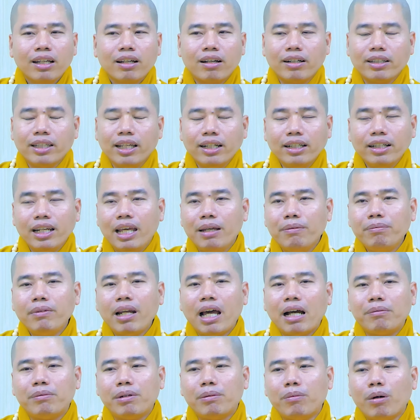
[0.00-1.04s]
còn những điểm
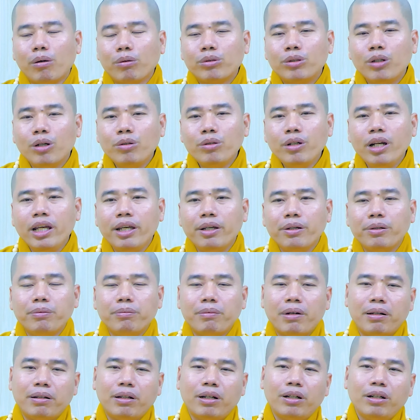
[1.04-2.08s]
nào mà một số điều mà